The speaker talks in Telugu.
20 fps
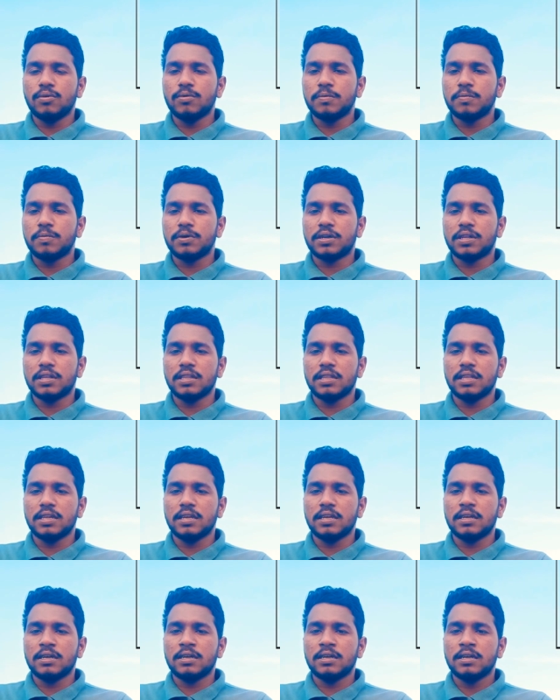భూమి
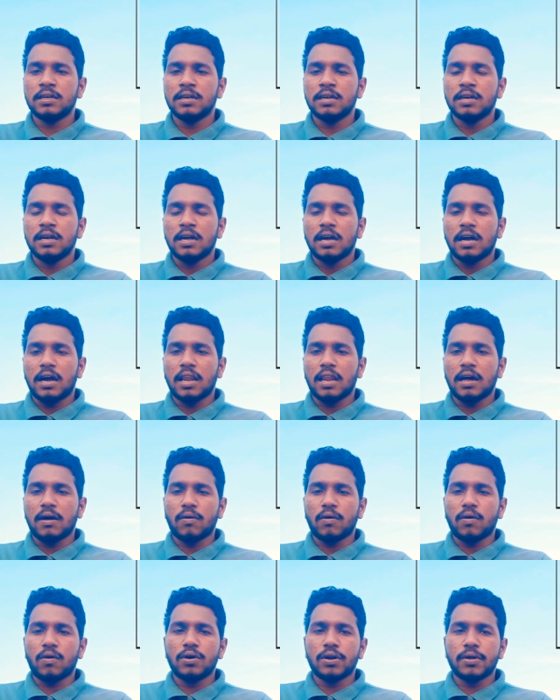పుట్టింది అలా
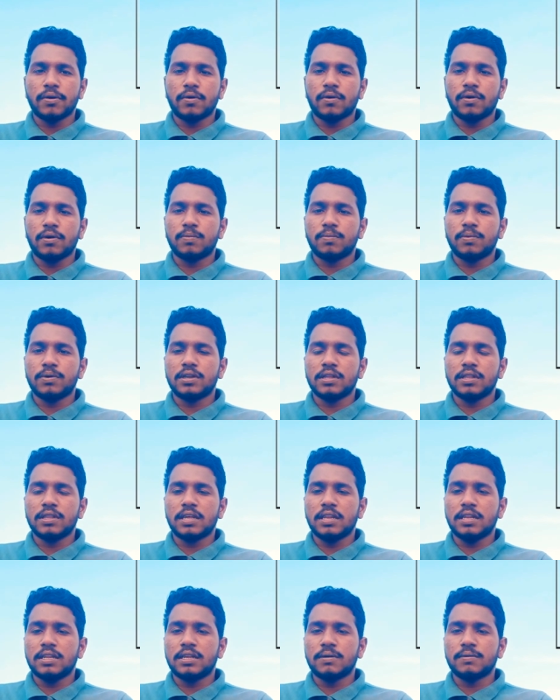ఒక్కోటి ఒక్కోటి
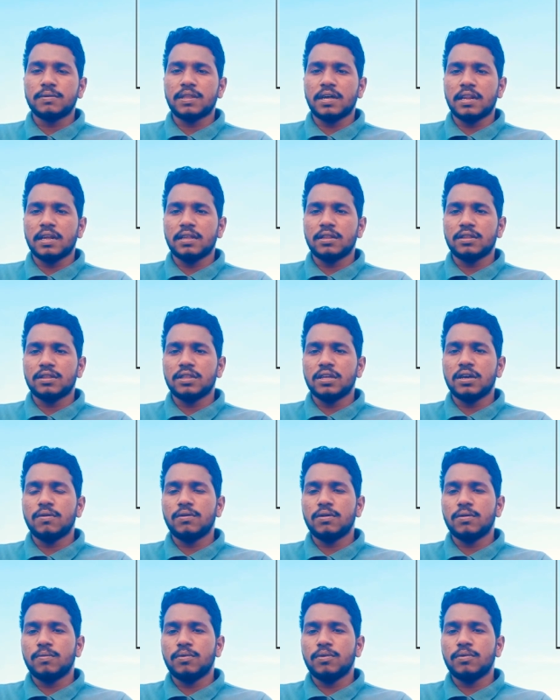పుట్టిందని చెబుతారు ఏదో
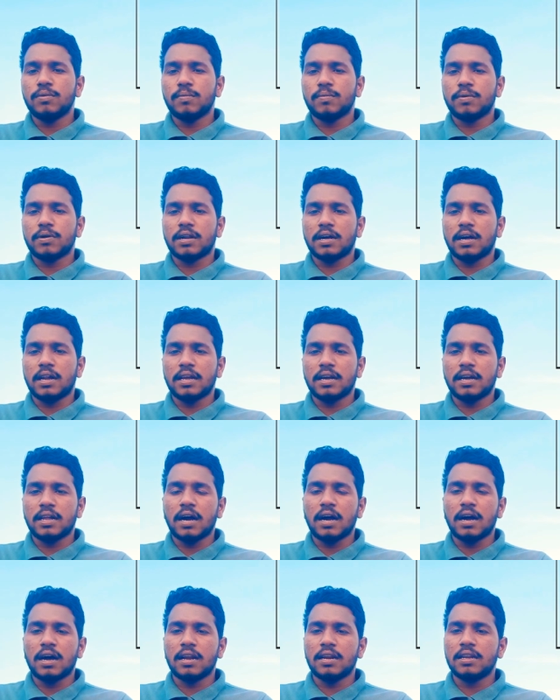దేవుడు భూమి పుట్టాలి
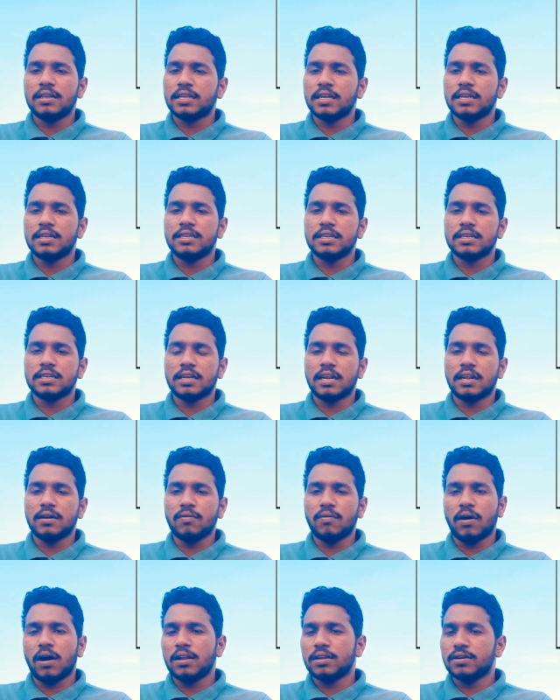గ్రహాలని సెట్
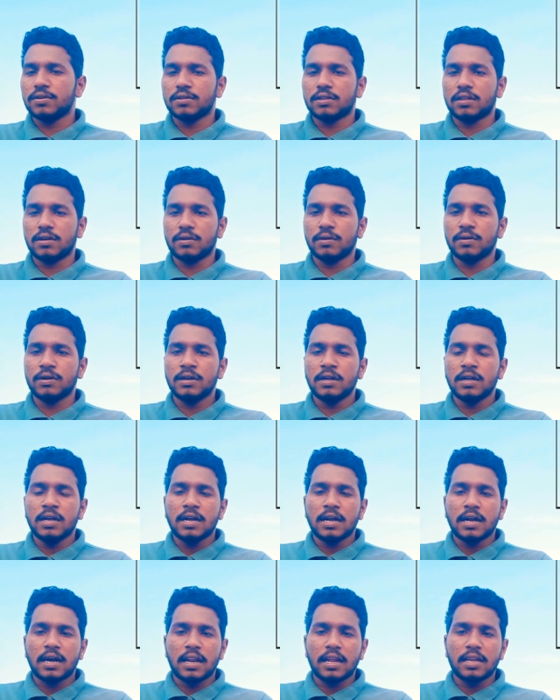చేశాడని వాళ్ళు చెబుతారు
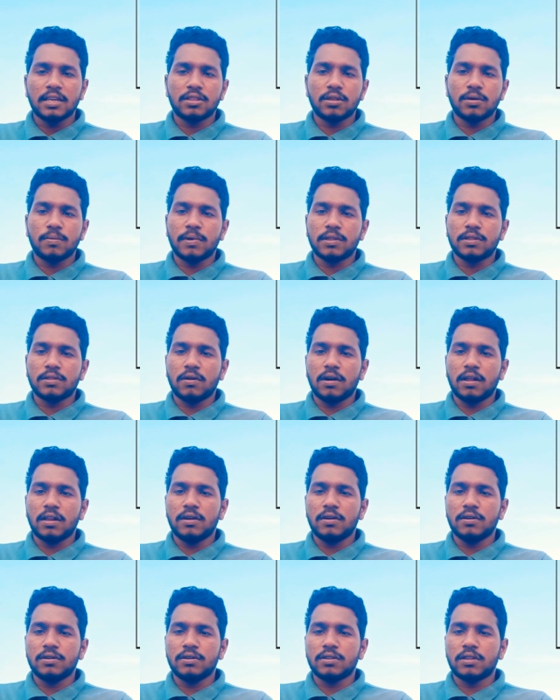క్రైస్తవ మతం
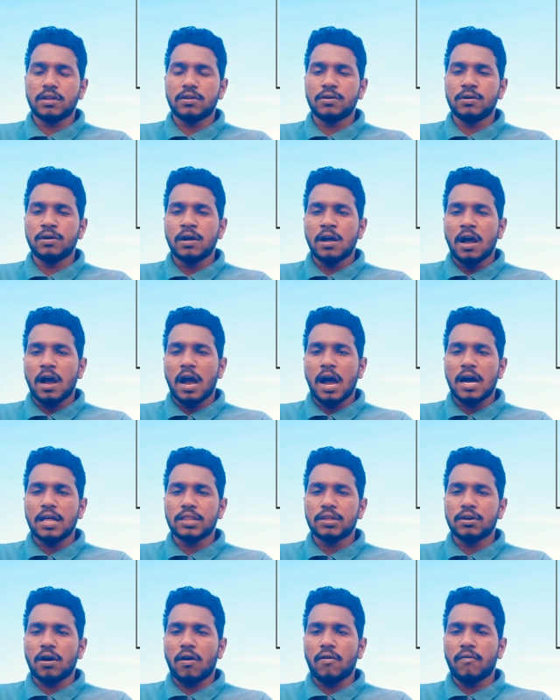వాళ్ళు ఏమని చెప్తారు
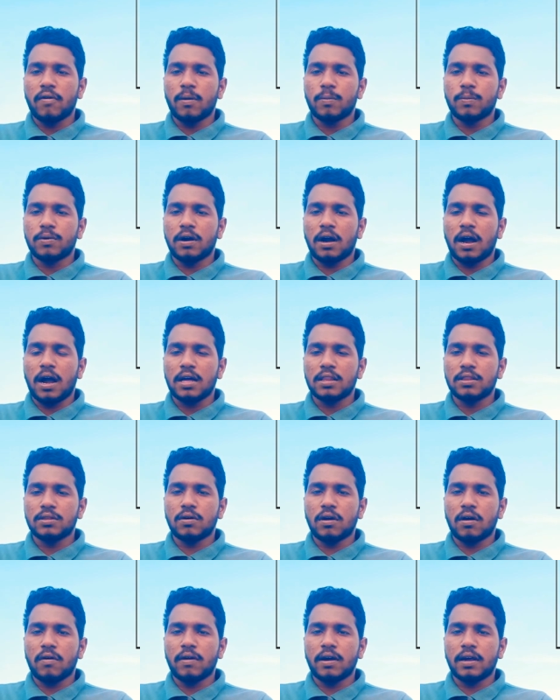ఆదం అవ్వ
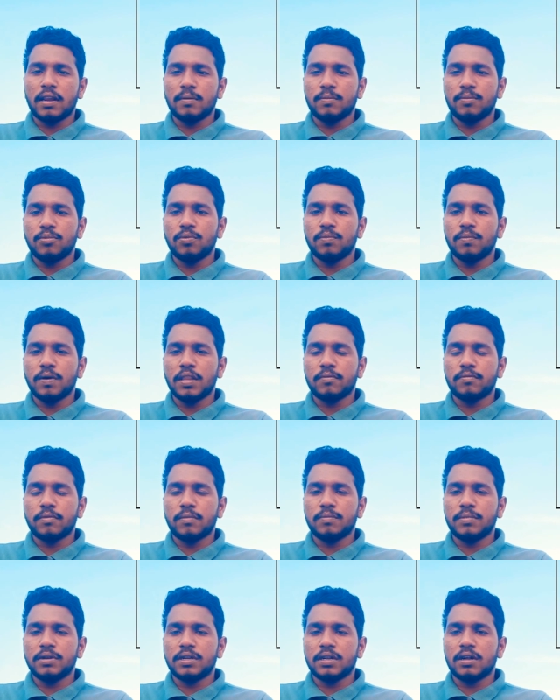ఆదం అవ్వ అని భూమి మీద
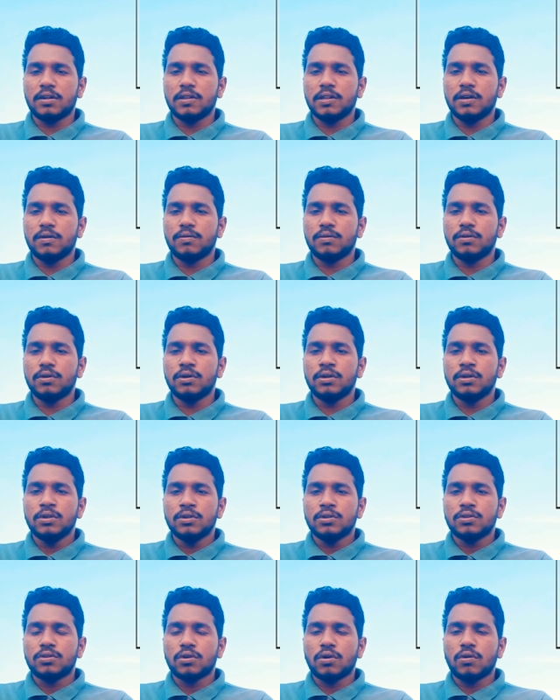పంపించాడు దేవుడు
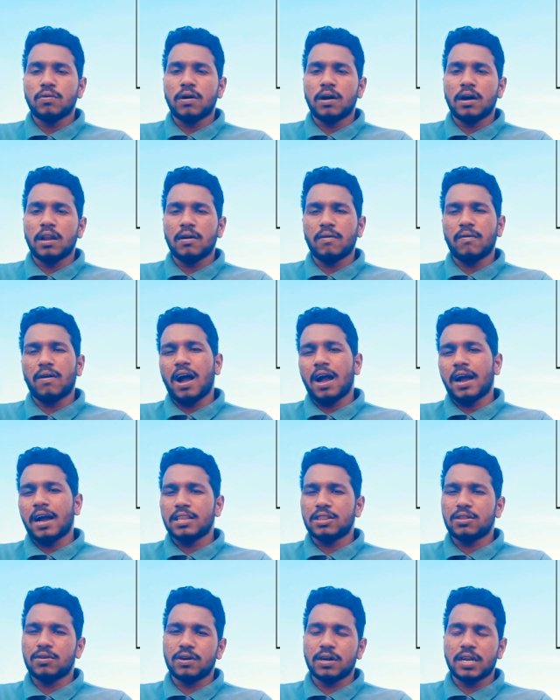సో వాళ్ళ ఆ
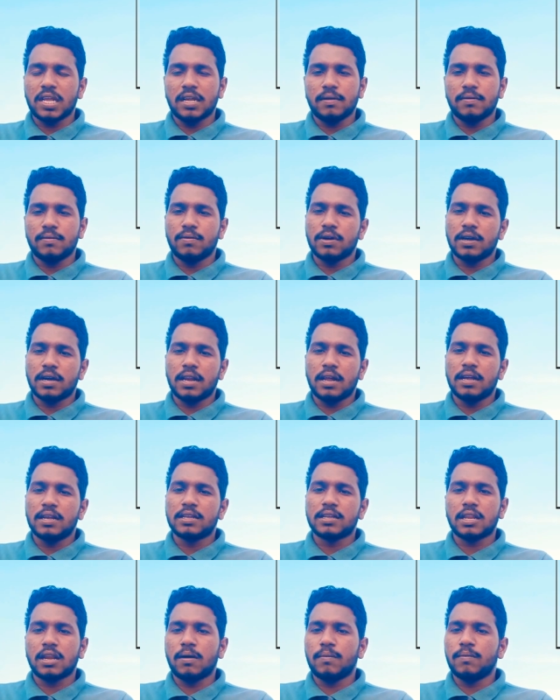కథ ఒకటి ఓకేనా
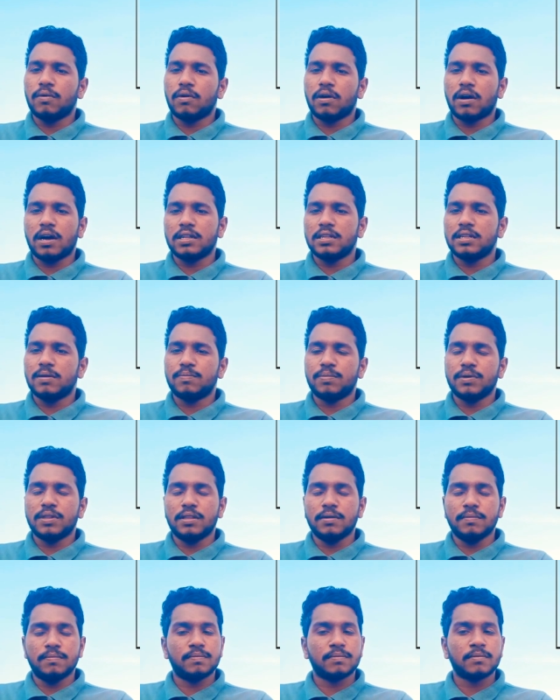ఇస్లాం ఒక కథ
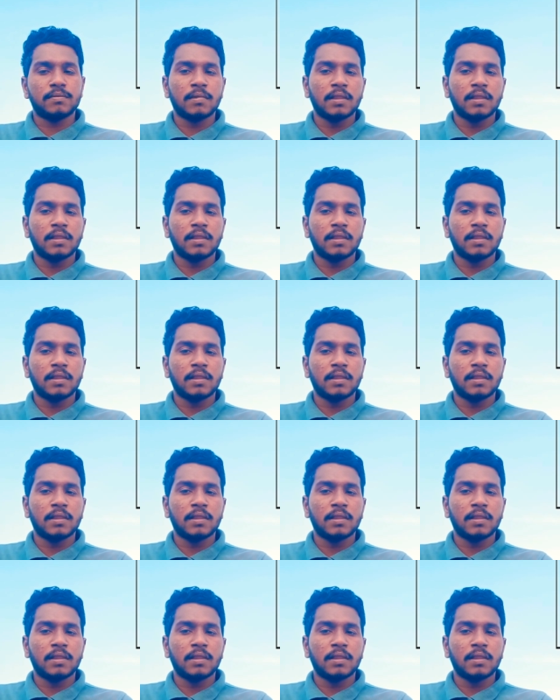చెప్పిద్ది